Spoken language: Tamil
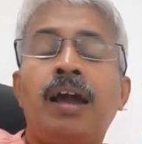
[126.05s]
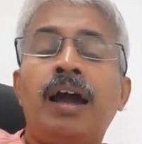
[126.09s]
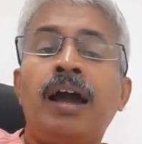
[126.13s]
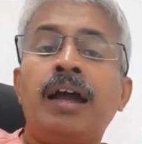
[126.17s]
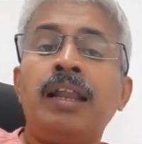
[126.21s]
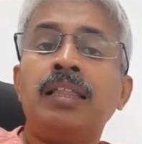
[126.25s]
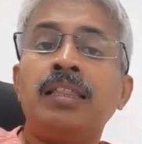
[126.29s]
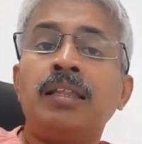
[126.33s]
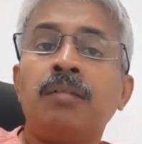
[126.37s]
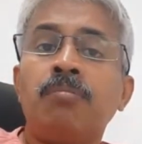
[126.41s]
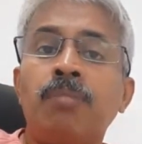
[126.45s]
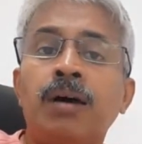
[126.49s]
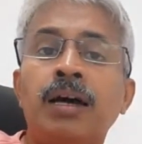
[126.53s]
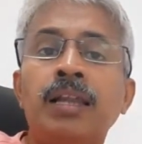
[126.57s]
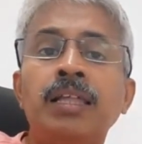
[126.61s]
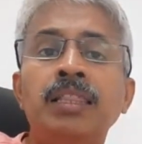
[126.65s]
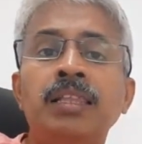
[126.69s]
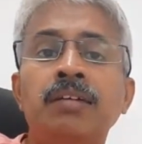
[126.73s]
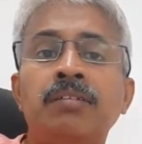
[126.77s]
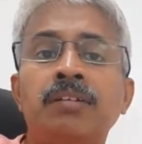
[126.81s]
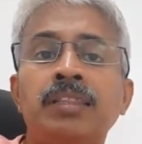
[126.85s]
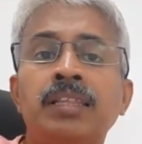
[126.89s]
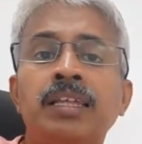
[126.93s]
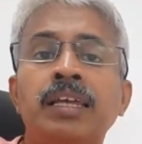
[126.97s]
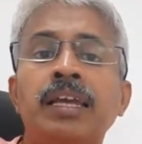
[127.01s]
அண்ட் இந்த
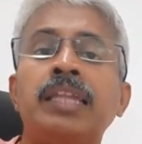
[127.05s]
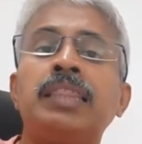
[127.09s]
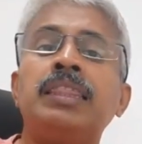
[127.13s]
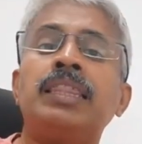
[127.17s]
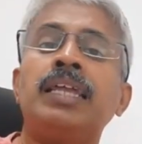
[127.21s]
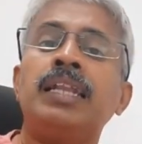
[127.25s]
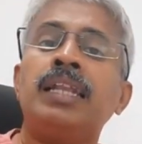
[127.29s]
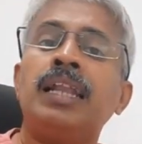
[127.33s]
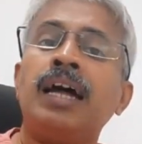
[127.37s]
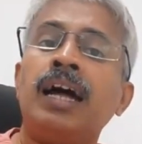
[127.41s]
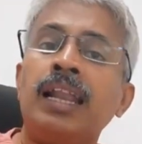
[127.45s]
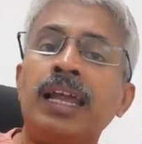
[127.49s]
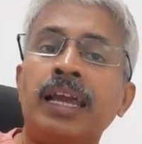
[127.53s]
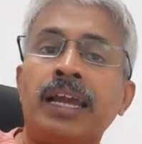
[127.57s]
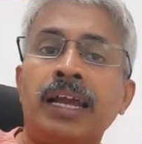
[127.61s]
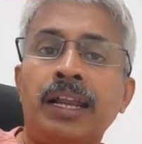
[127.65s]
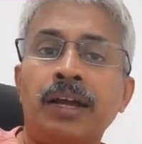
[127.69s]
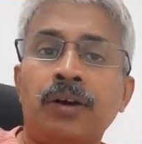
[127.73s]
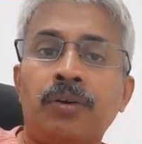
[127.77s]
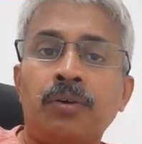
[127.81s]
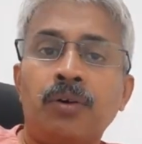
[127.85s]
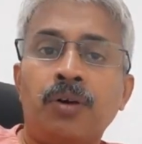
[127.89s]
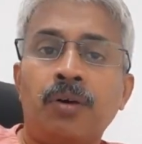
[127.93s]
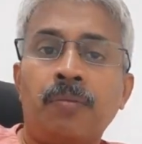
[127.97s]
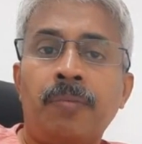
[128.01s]
மருந்து வந்து எத்தனை நாளைக்கு
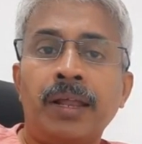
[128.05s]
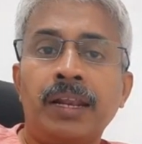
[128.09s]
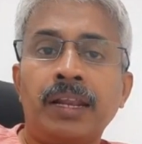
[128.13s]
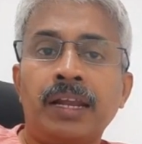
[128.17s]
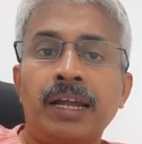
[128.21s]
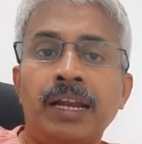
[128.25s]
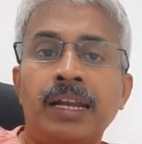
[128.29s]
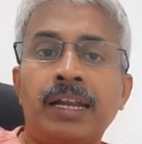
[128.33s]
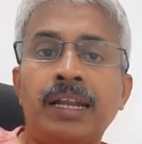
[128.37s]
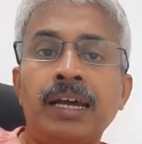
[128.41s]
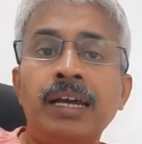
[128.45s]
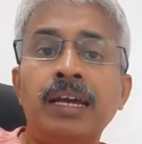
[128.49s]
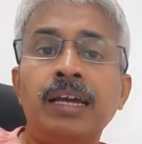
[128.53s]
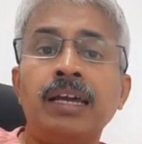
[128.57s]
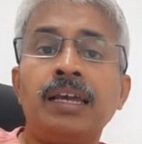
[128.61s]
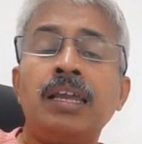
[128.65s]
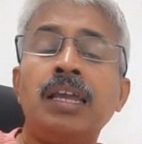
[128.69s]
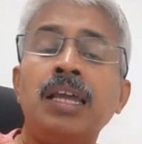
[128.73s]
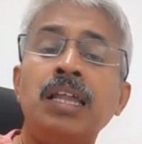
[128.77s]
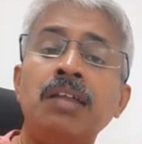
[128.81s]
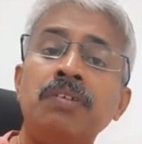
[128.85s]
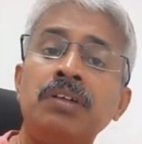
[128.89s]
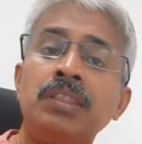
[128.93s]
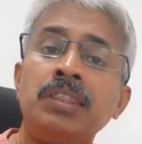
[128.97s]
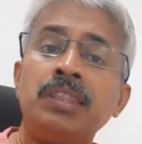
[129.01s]
எடுக்கணும் அப்படின்னு கேட்டால்
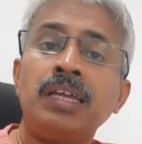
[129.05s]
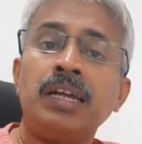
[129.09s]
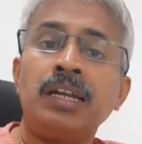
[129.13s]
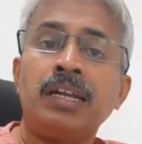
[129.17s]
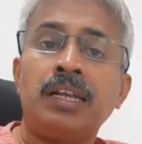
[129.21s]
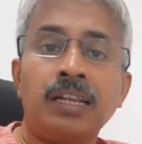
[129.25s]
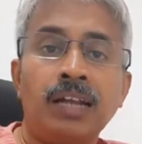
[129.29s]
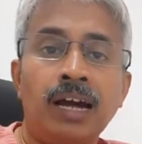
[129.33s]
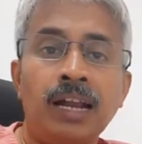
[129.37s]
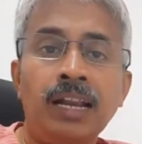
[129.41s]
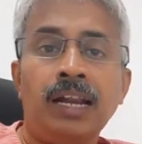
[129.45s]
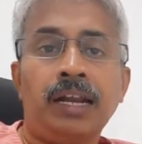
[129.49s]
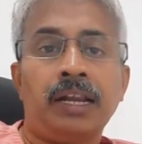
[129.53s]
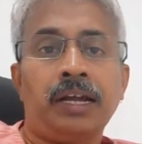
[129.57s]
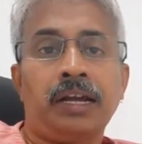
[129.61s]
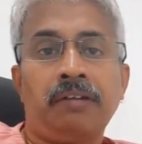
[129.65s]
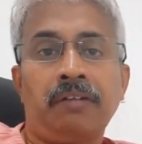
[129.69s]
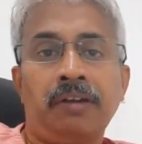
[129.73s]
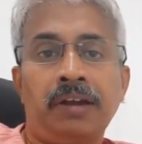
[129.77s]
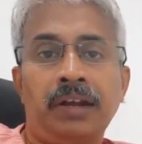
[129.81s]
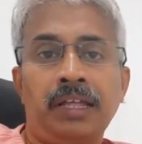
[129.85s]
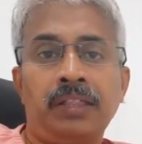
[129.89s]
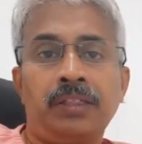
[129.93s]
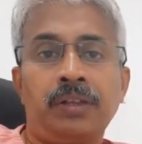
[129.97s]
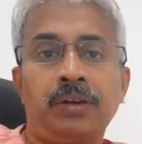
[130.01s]
இருபத்தி எட்டு நாள் எடுக்க
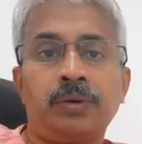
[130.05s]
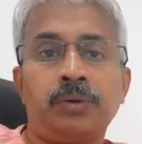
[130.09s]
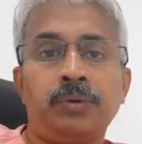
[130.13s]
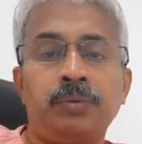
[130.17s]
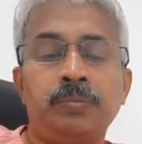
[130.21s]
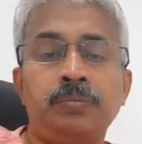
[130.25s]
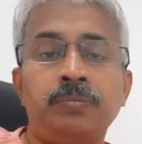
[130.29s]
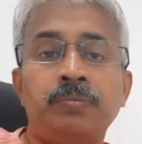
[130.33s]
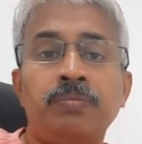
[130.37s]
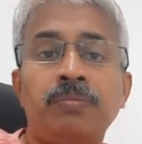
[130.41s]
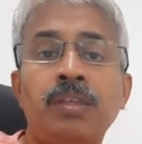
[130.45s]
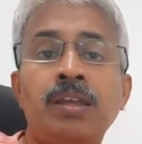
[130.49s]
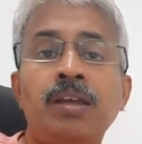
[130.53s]
வேண்டியது இருக்கும்